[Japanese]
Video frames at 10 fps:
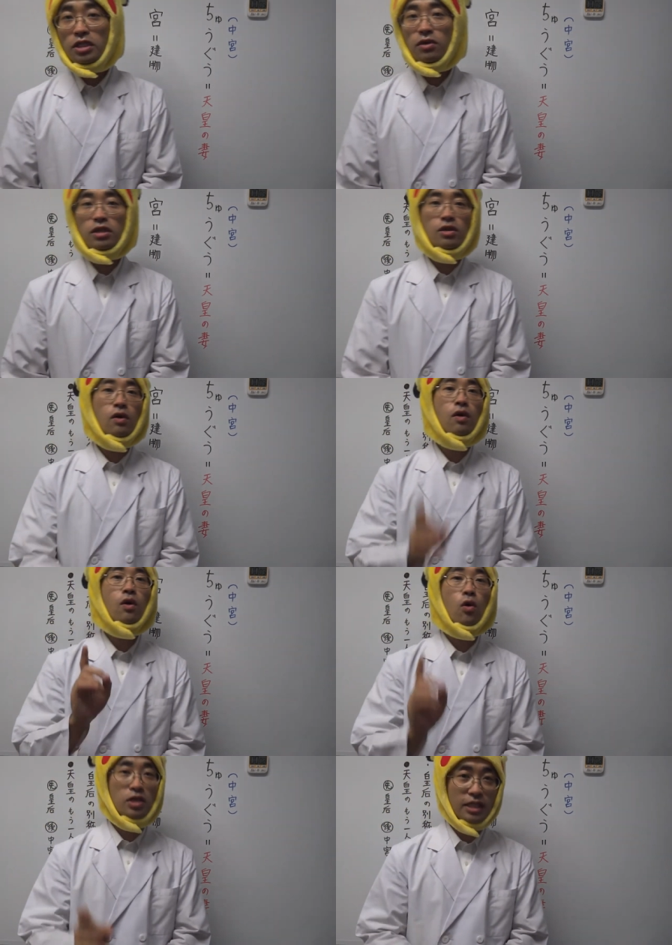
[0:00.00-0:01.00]
う一人の
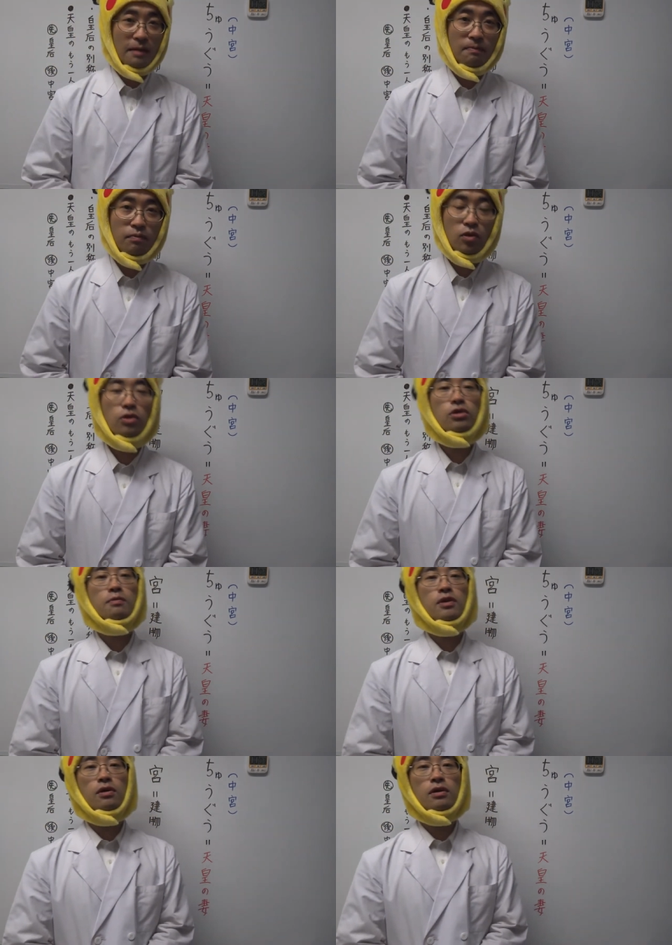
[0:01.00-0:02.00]
奥さんという
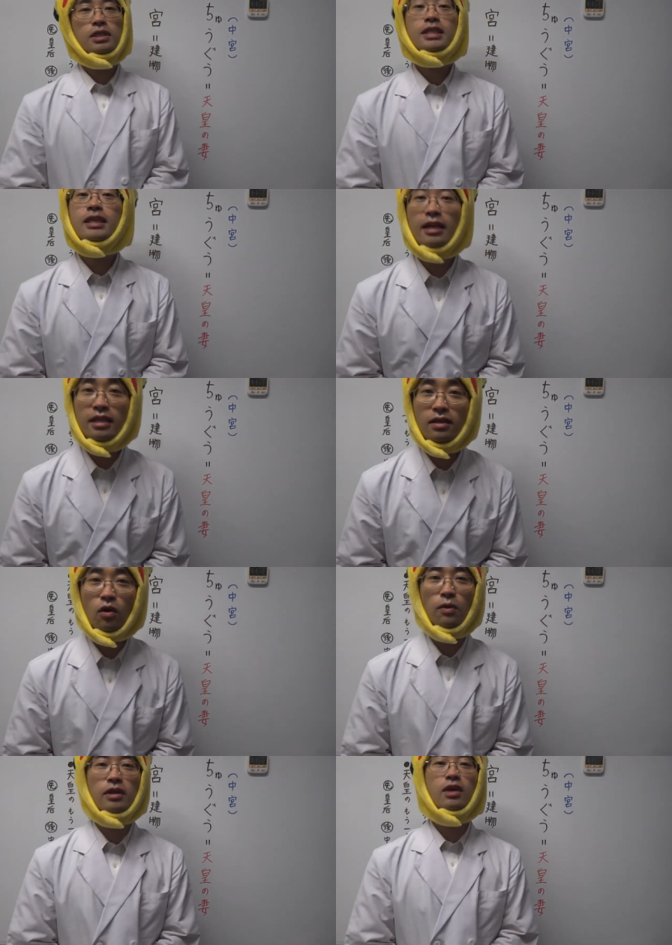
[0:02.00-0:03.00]
意味をしっかり
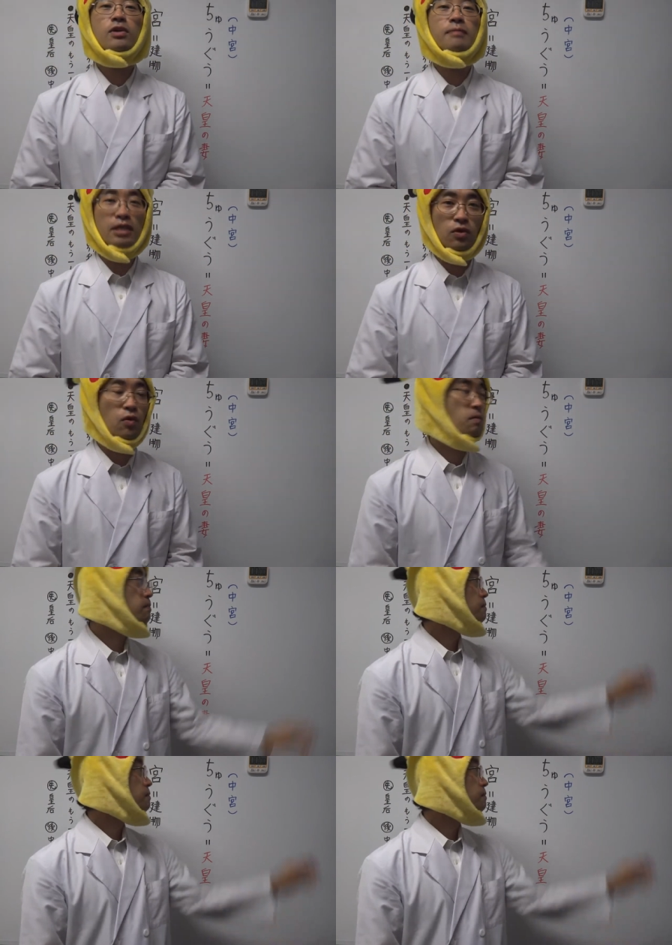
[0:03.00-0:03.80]
覚えておきましょう。